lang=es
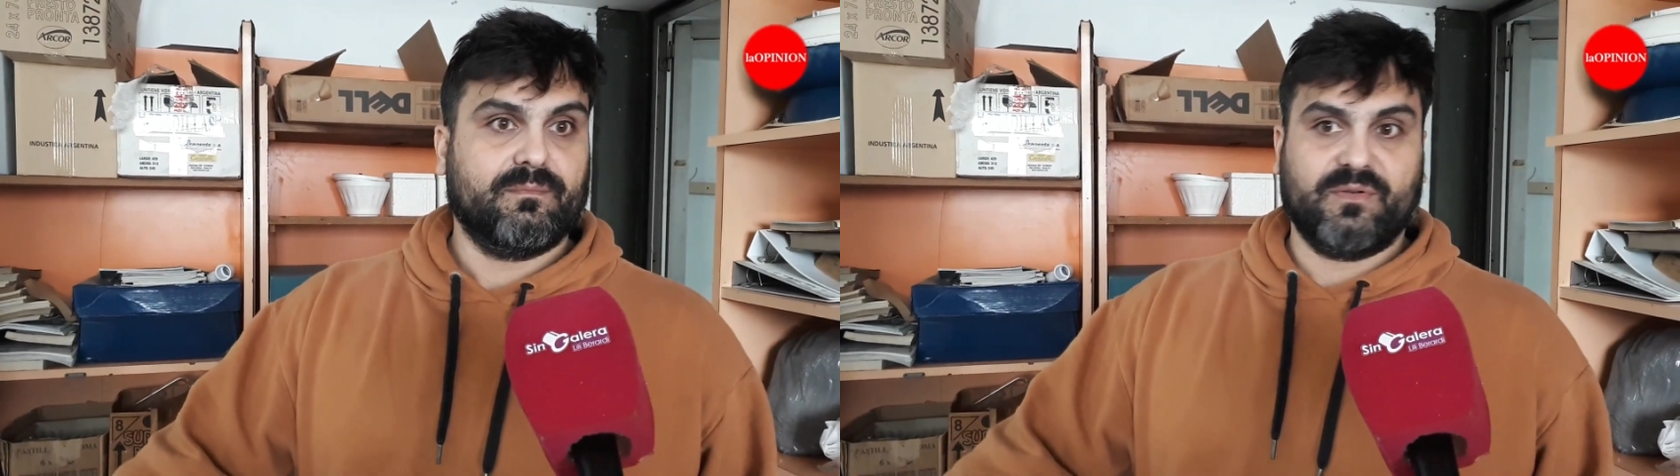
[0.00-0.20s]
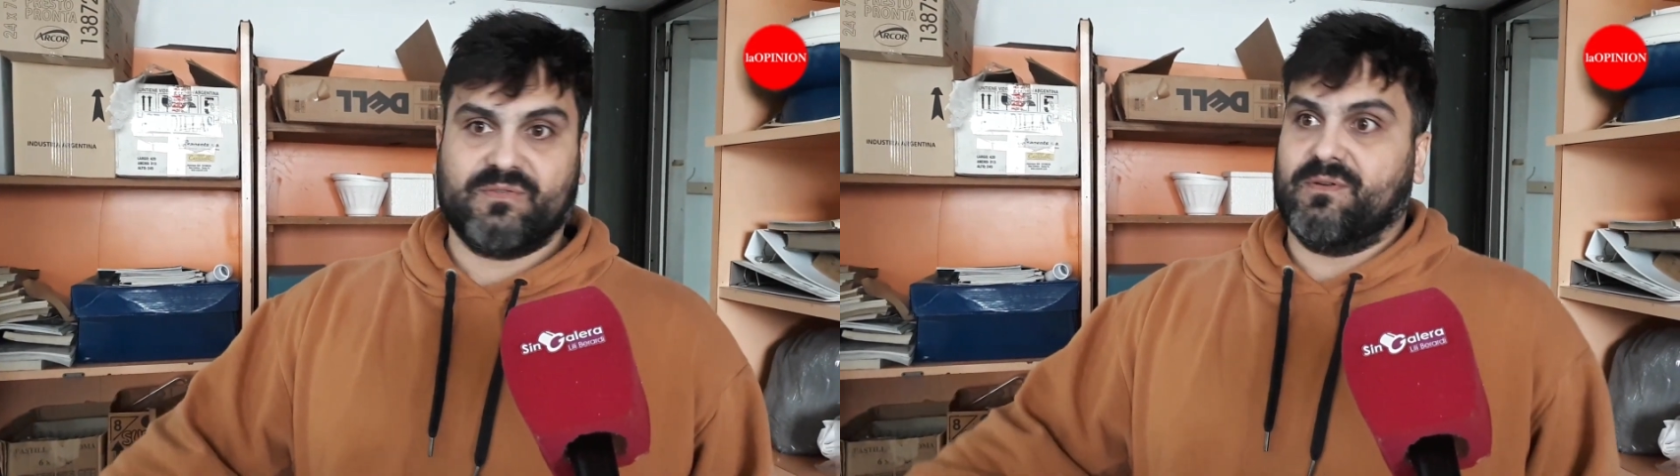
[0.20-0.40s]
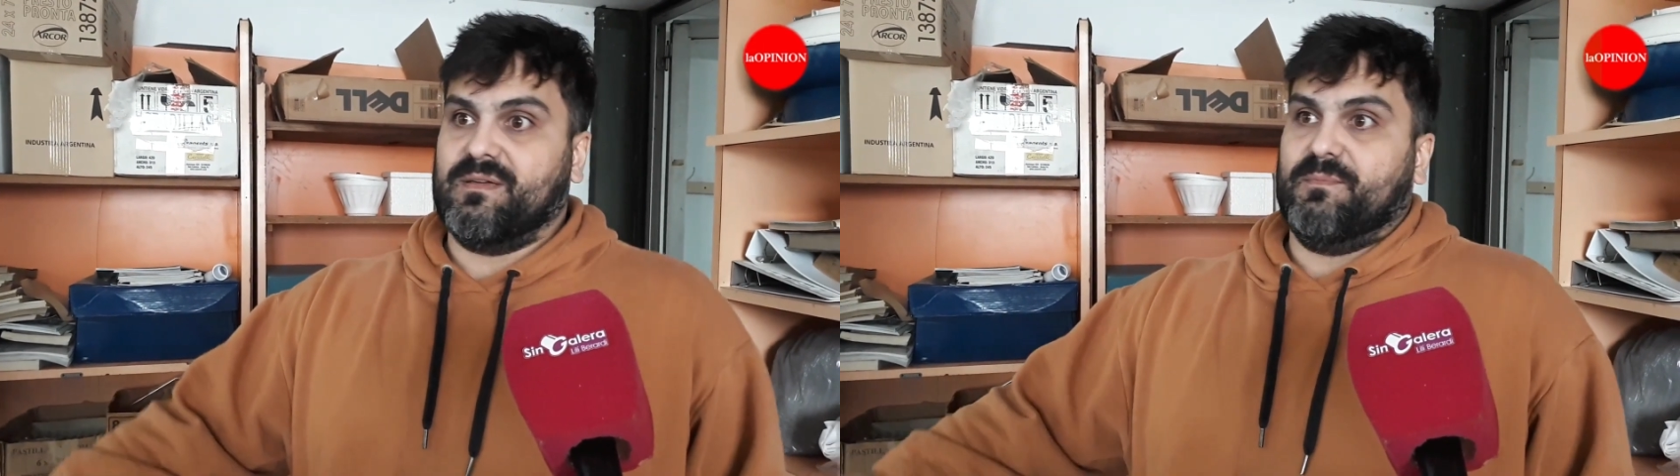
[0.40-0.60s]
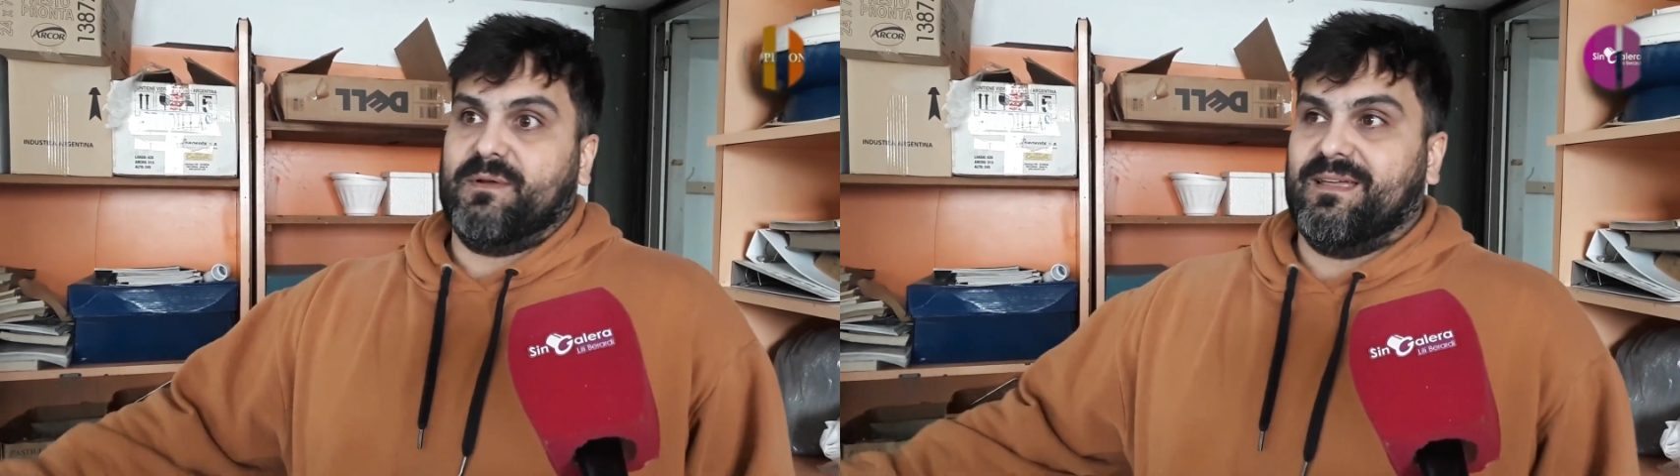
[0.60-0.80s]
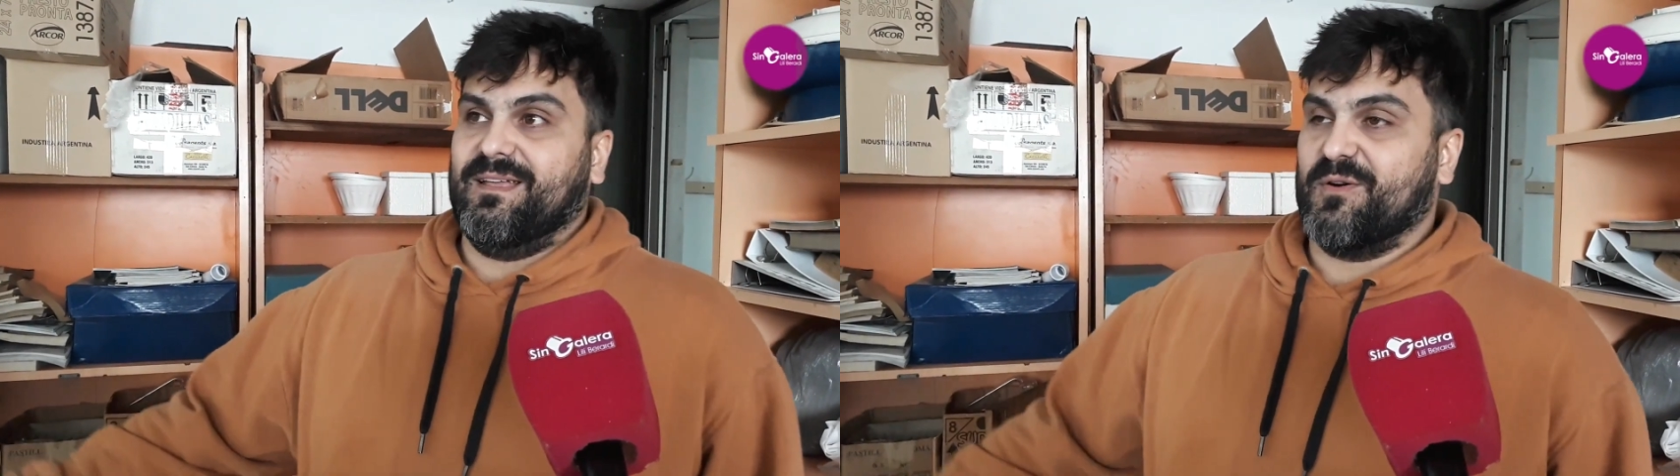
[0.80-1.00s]
Por eso es que
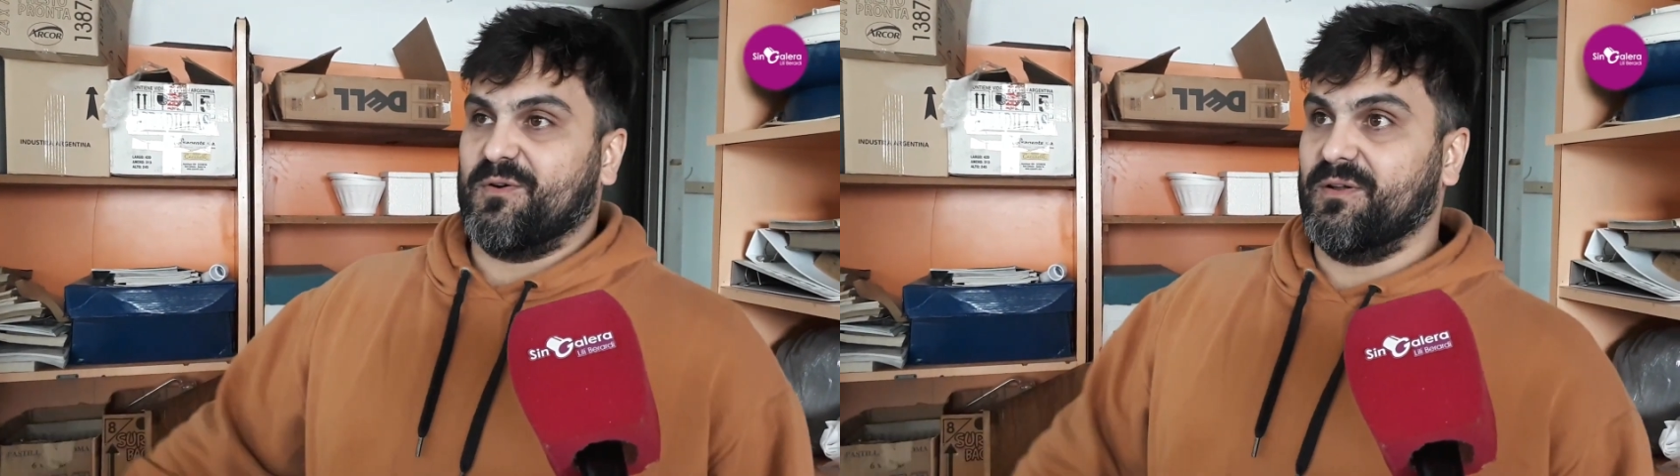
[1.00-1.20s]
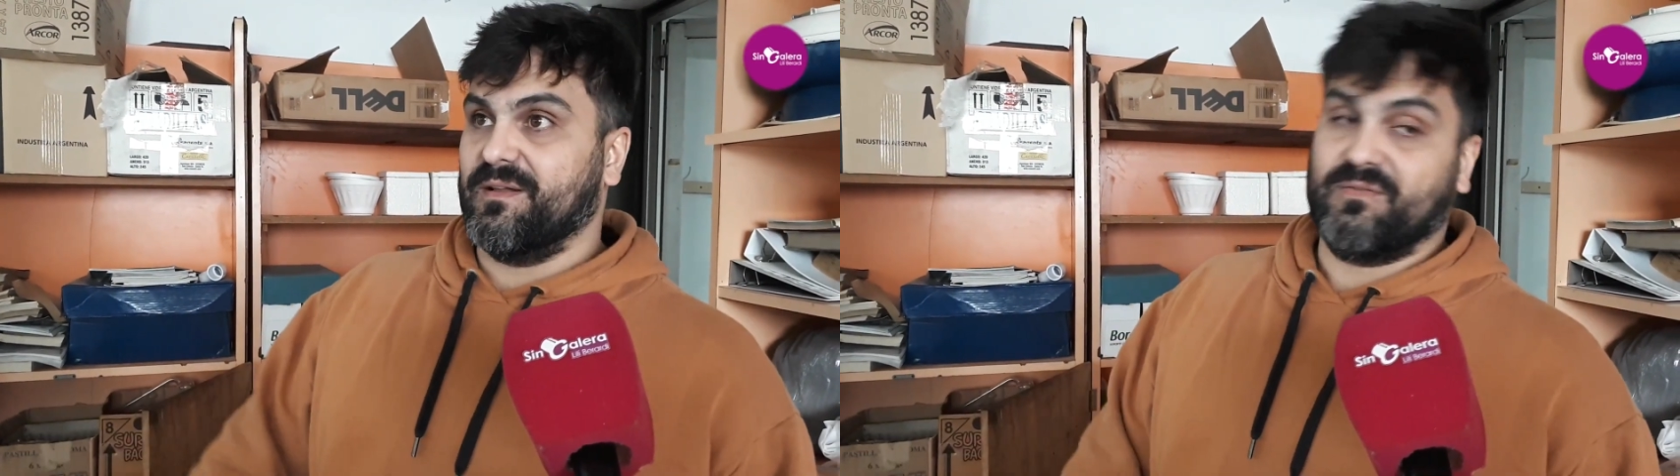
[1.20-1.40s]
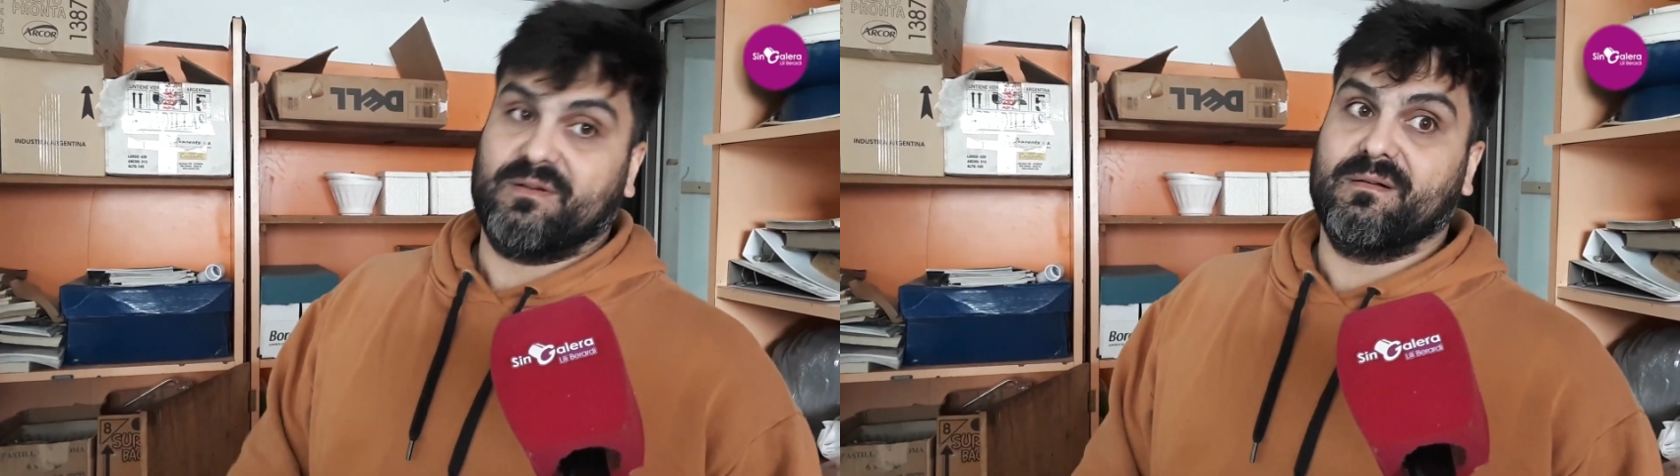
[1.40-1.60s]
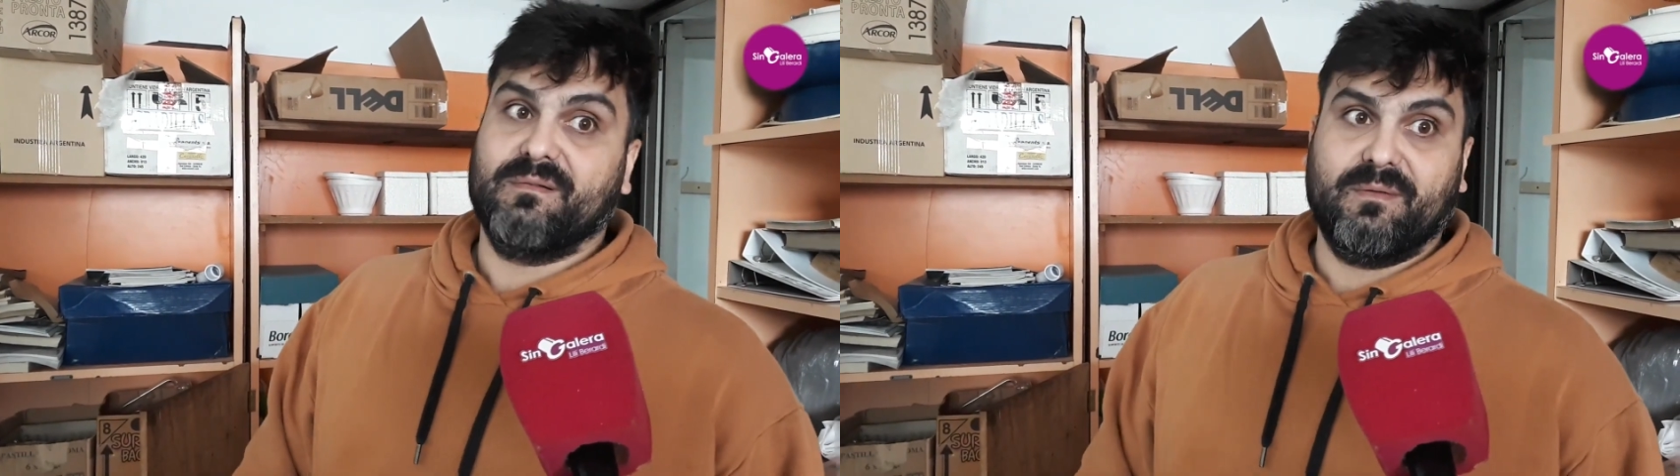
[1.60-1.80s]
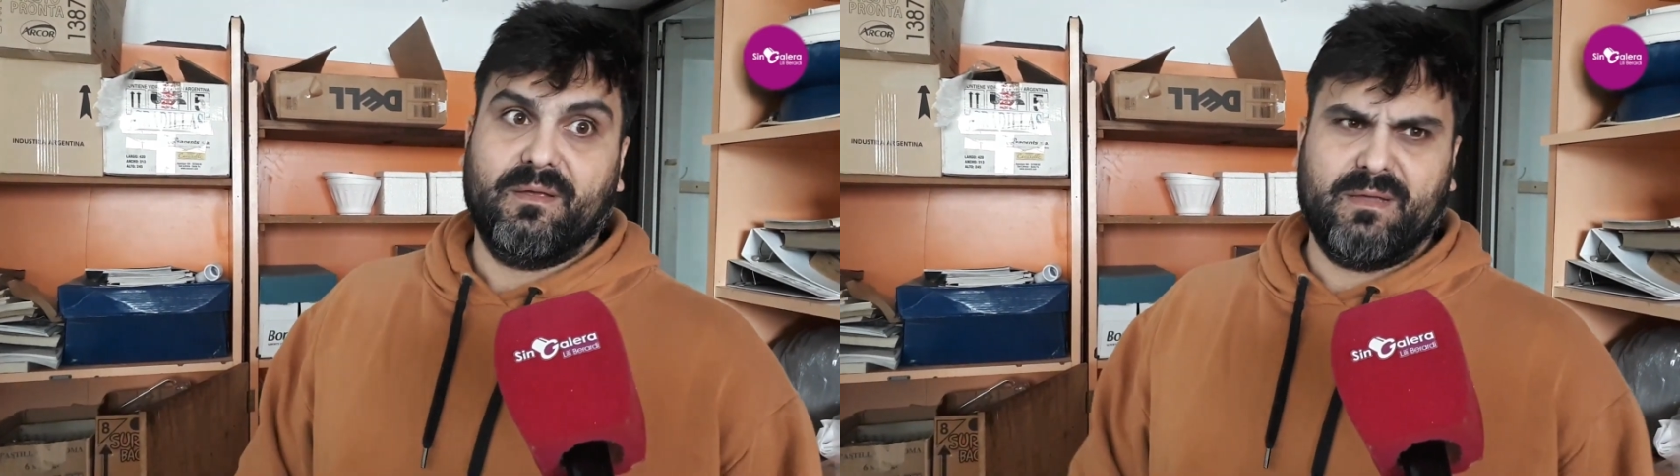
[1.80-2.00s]
por ahí los colores son eh,